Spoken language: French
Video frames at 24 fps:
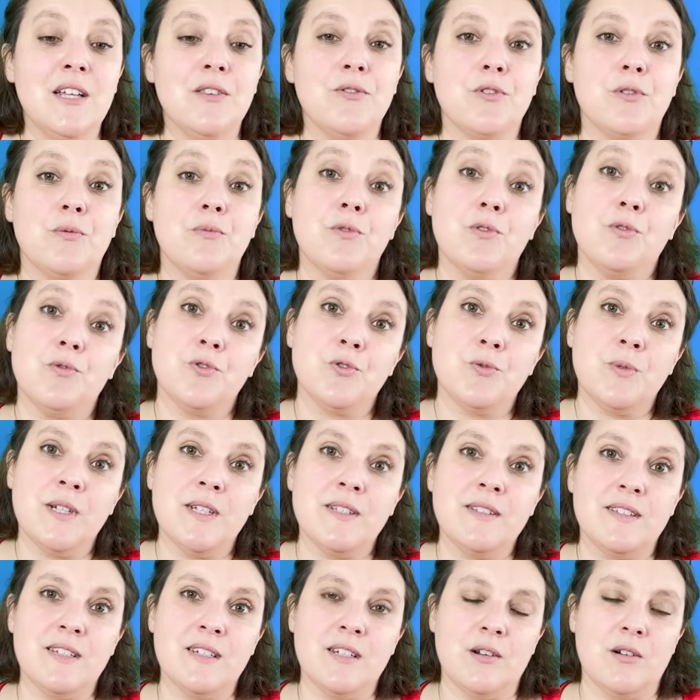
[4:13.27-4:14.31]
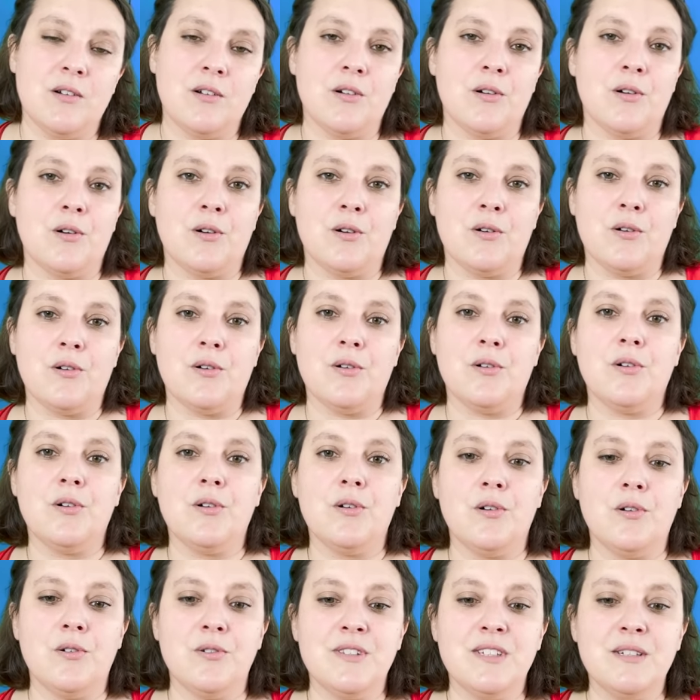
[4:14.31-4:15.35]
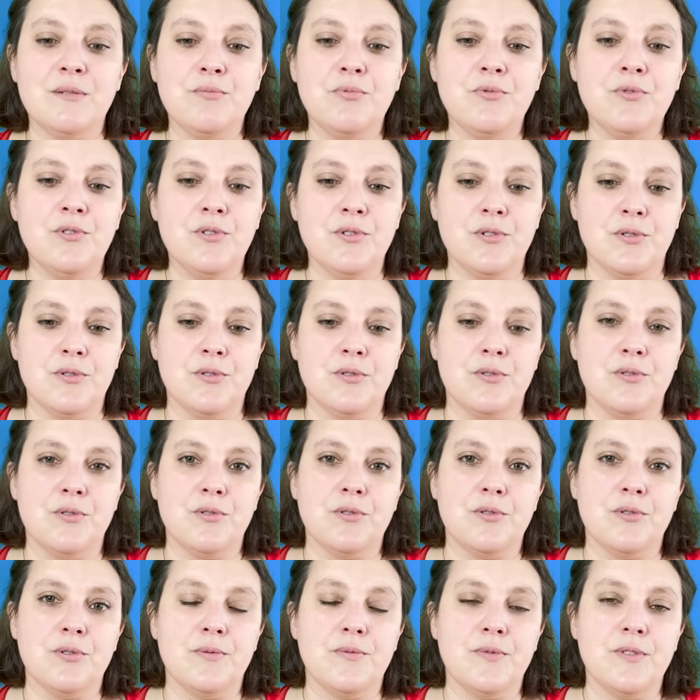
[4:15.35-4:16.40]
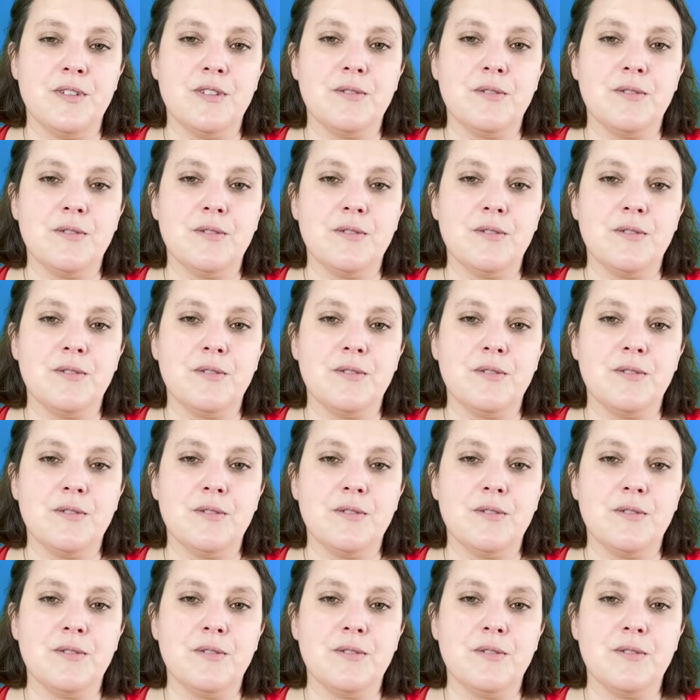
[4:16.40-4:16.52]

Donc mon conjoint était en, début de,